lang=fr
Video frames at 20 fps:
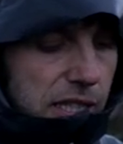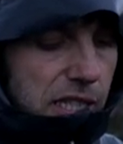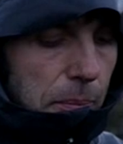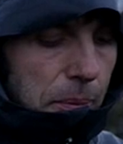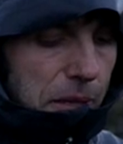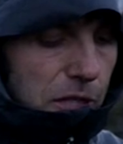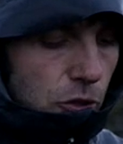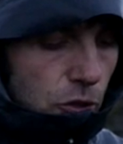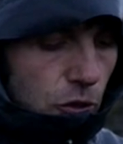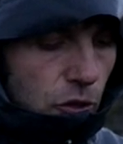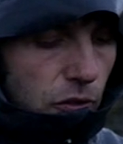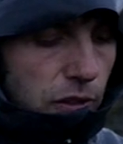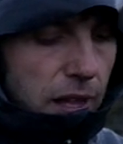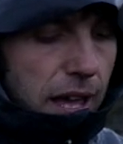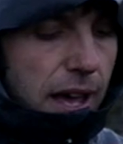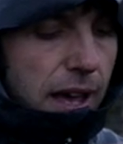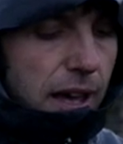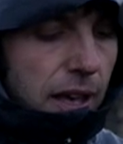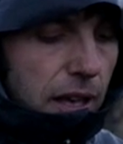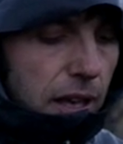c'est parce qu'on
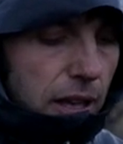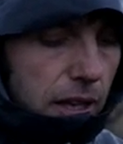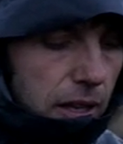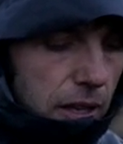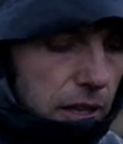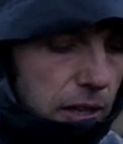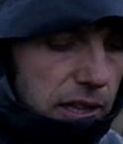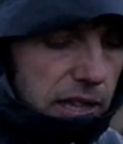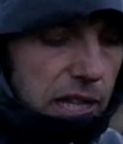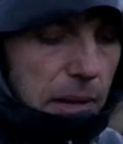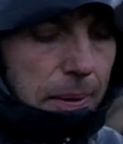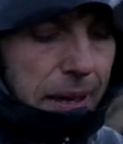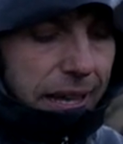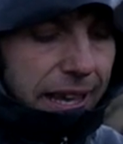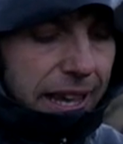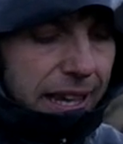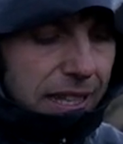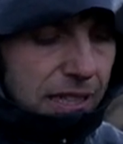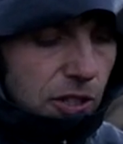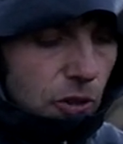a des
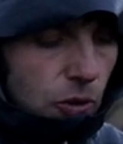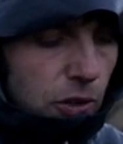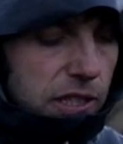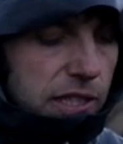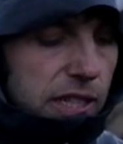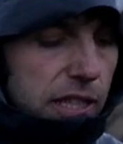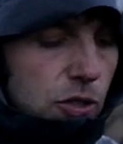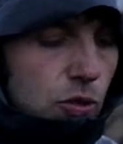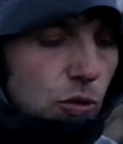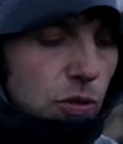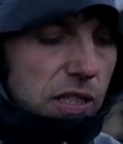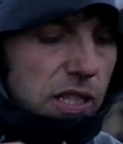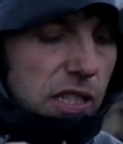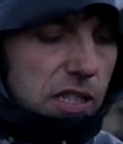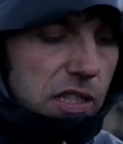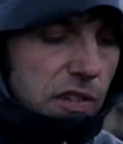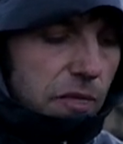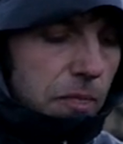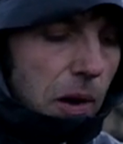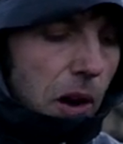baguettes qui ont été
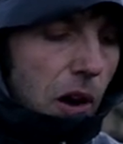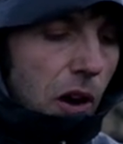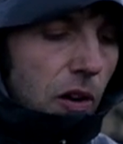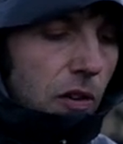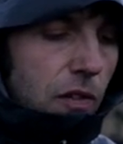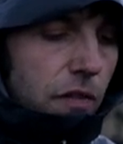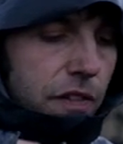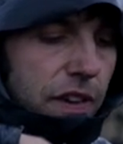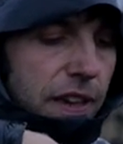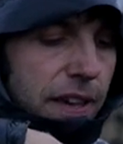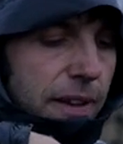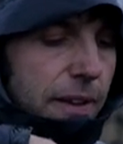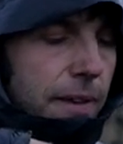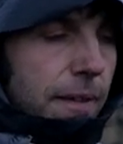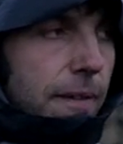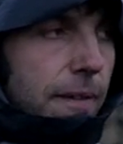successivement enlevées,